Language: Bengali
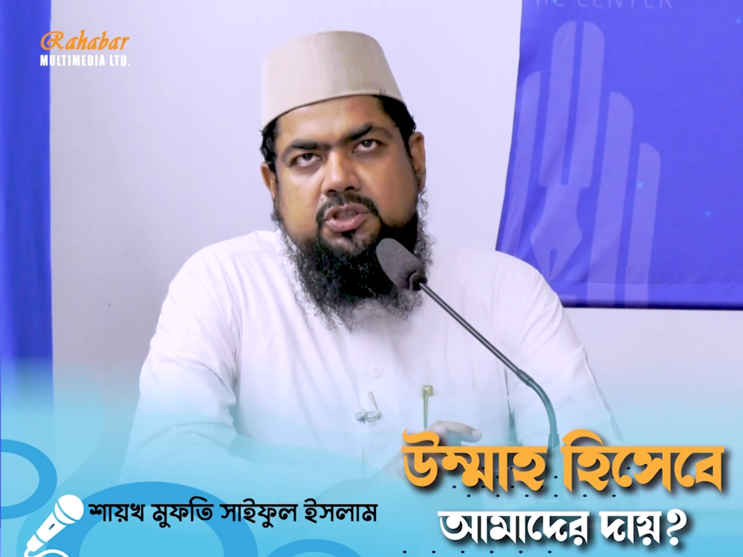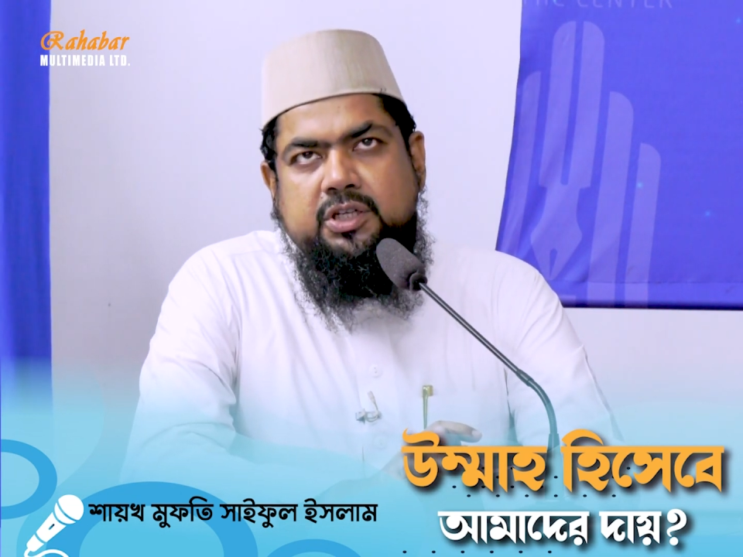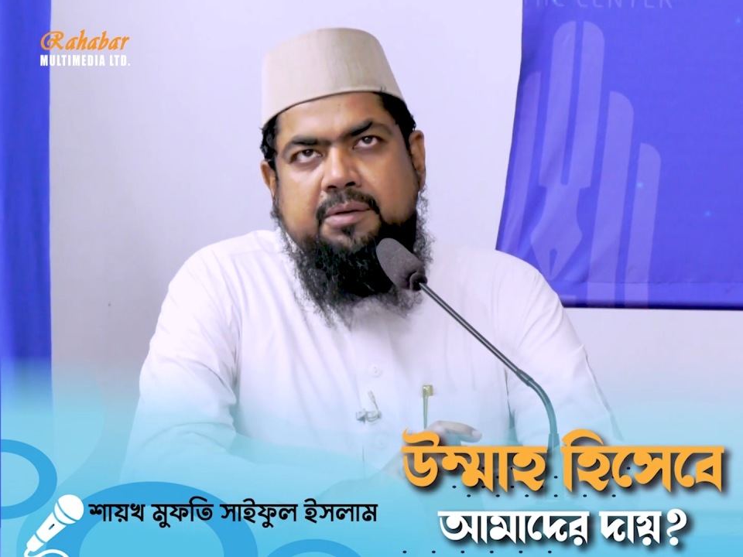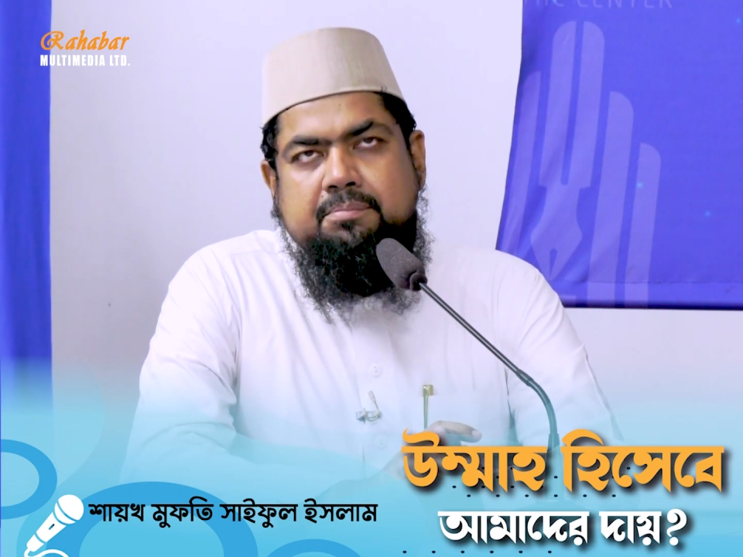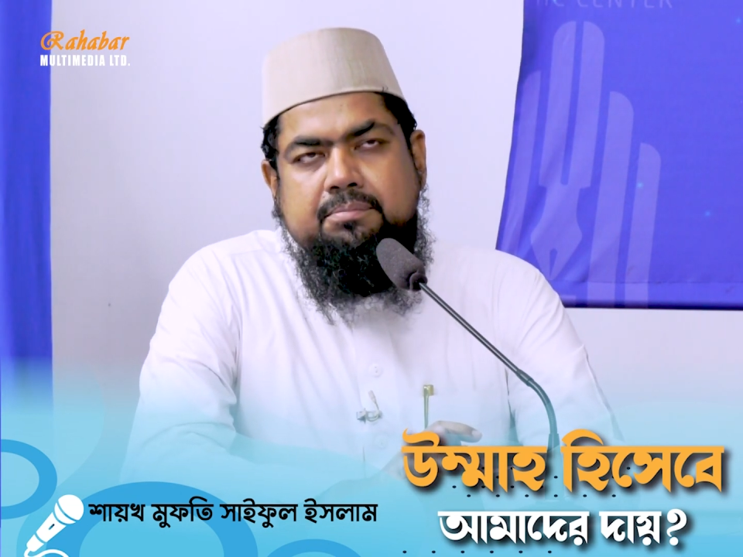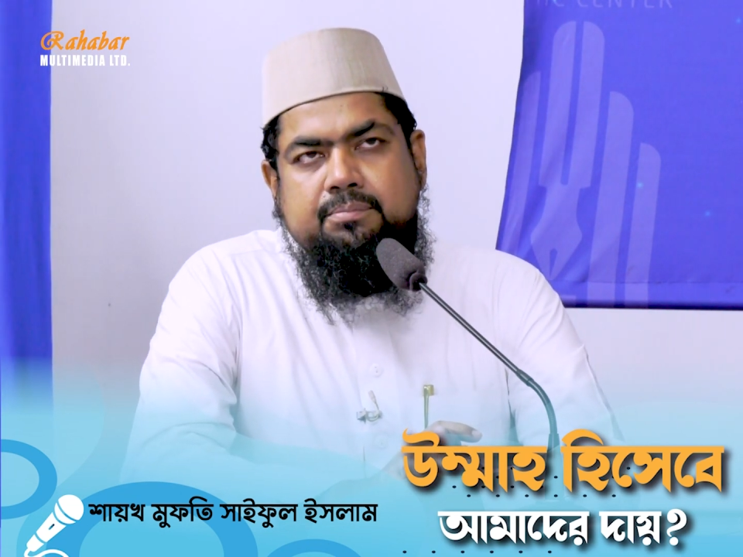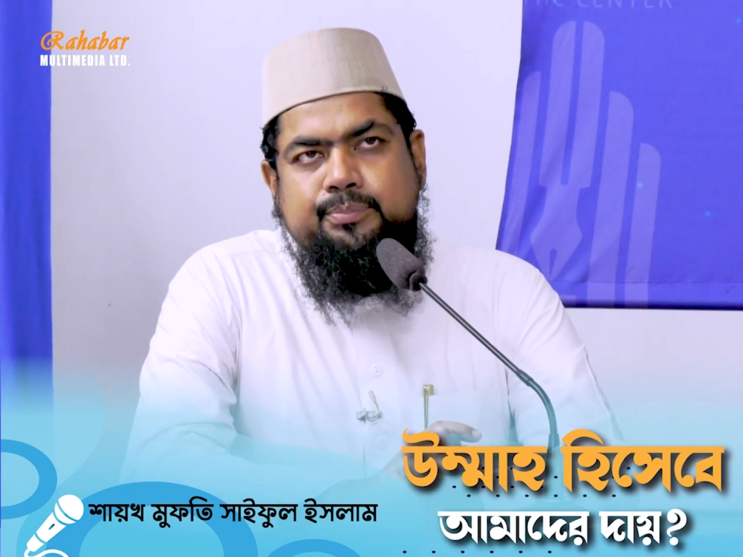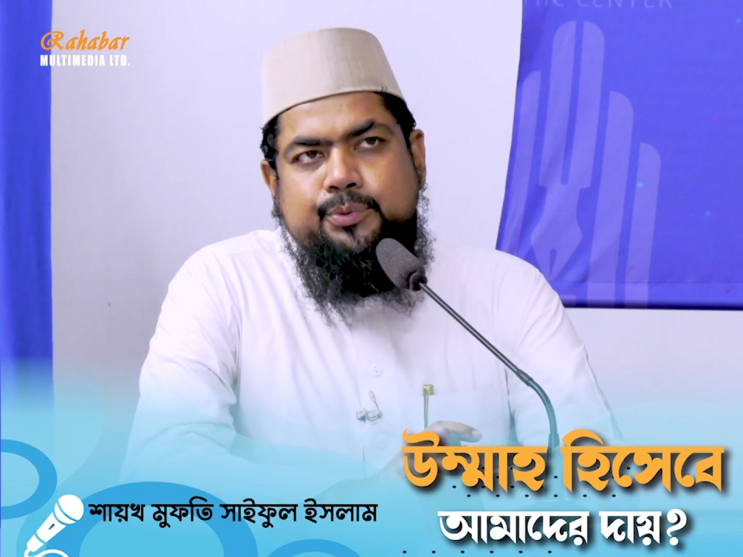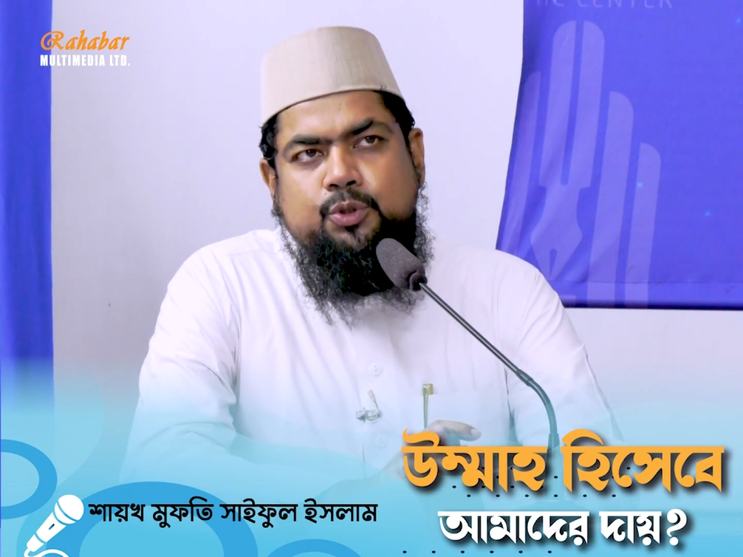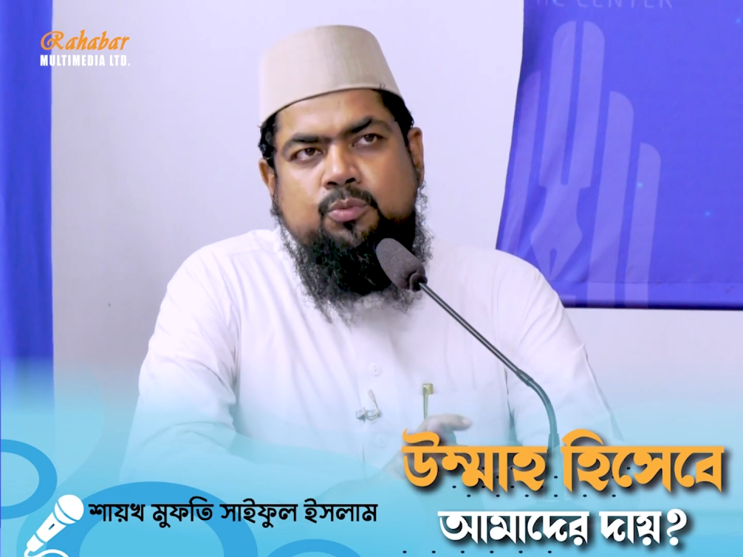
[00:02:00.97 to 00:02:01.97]
যে
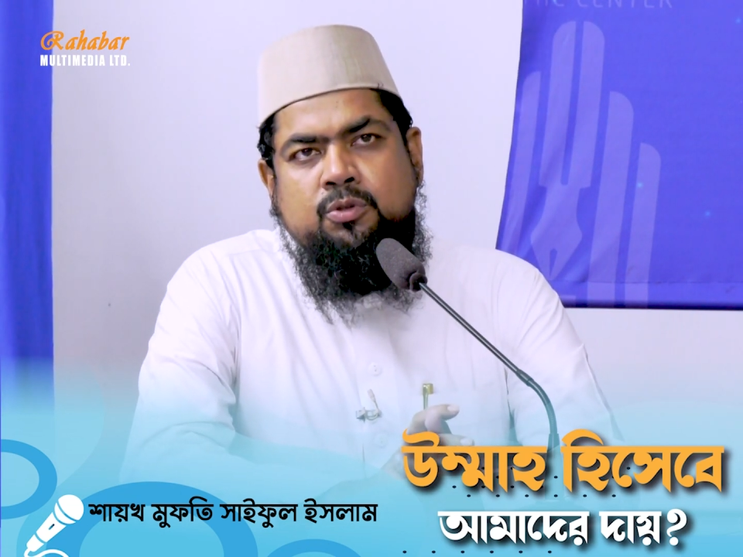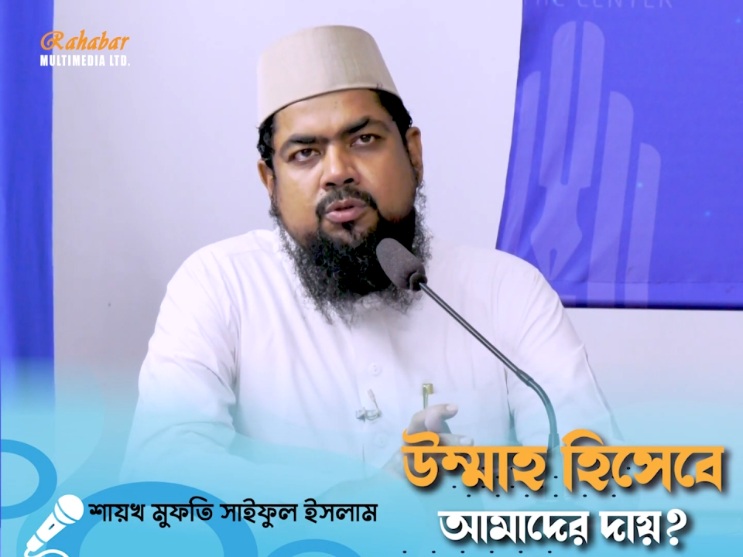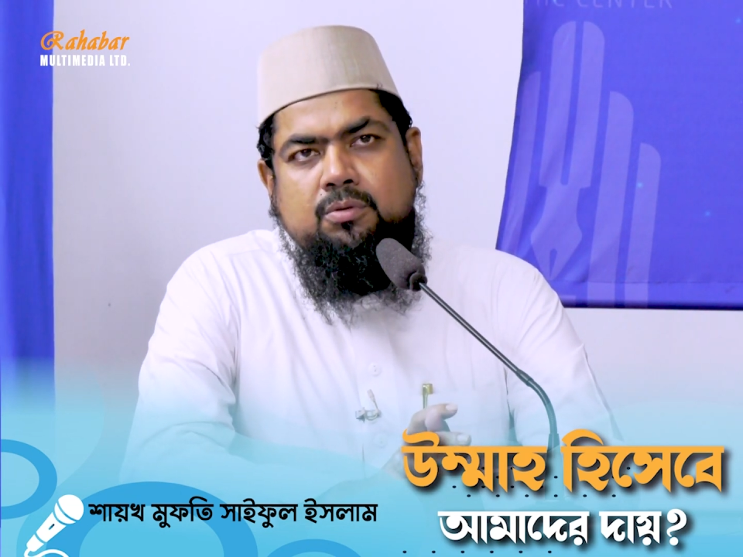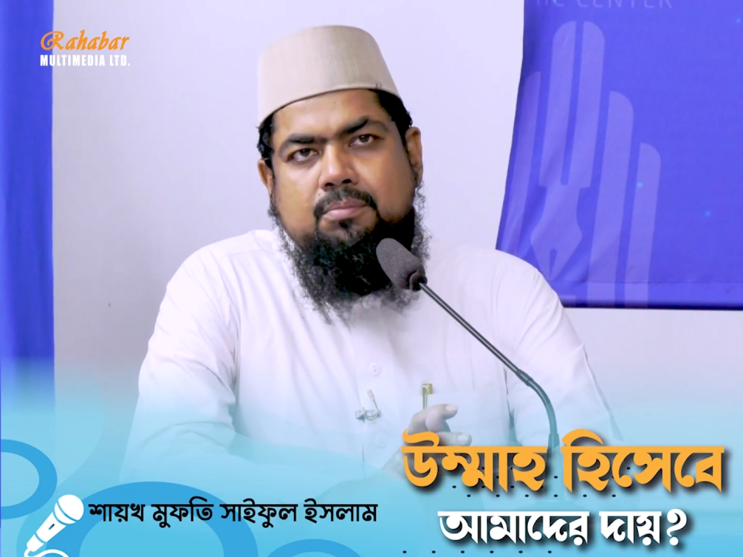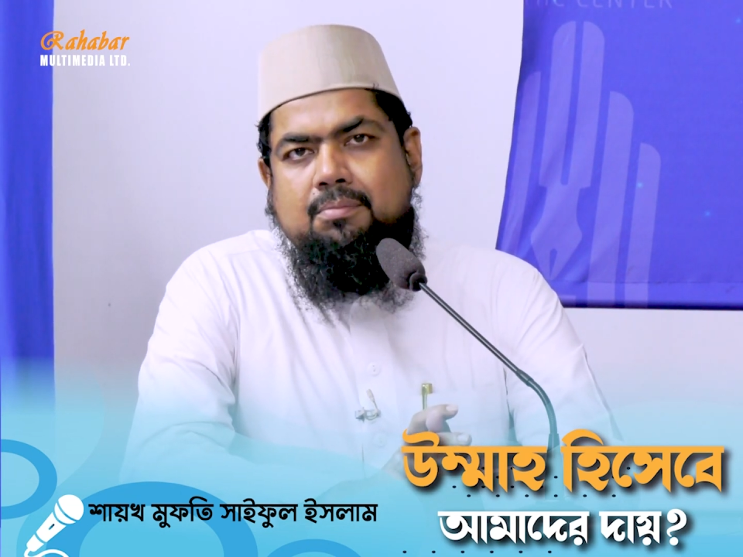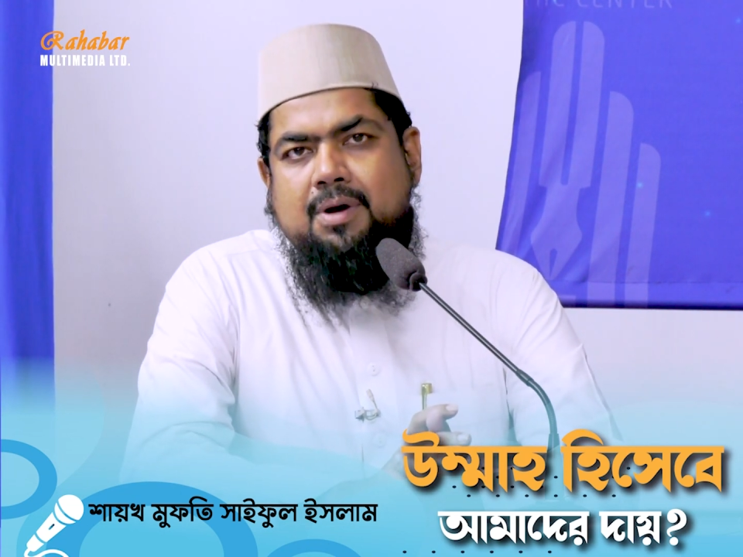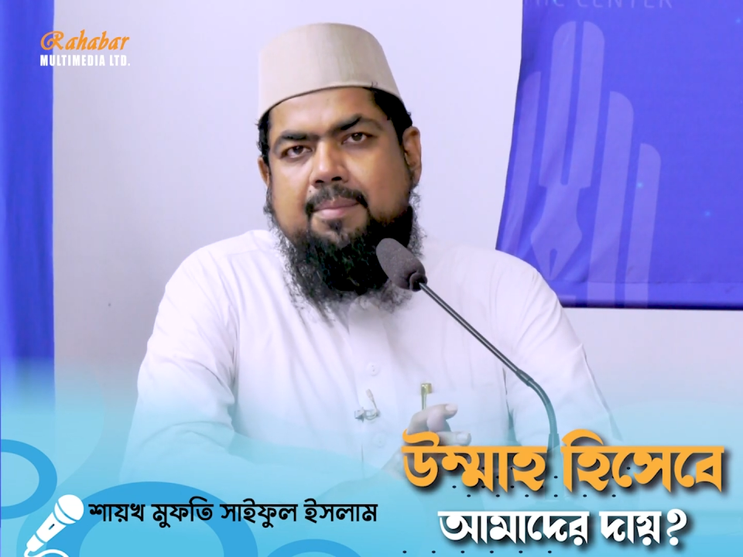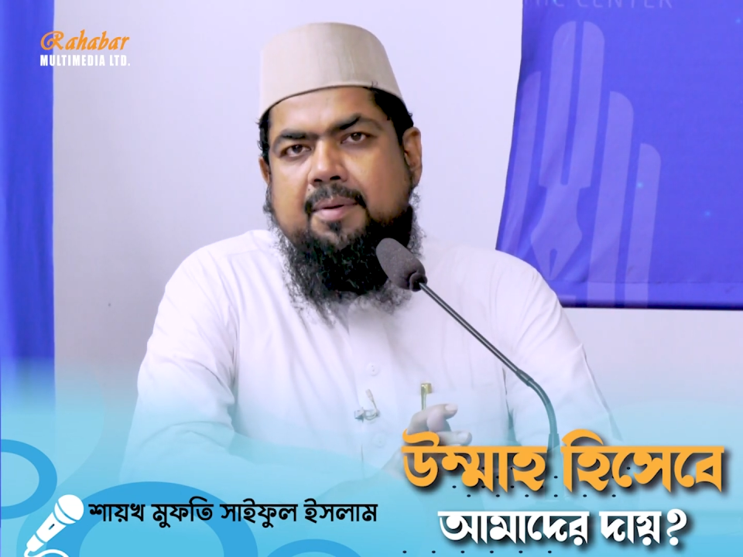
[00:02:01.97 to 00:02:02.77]
প্রথমত মা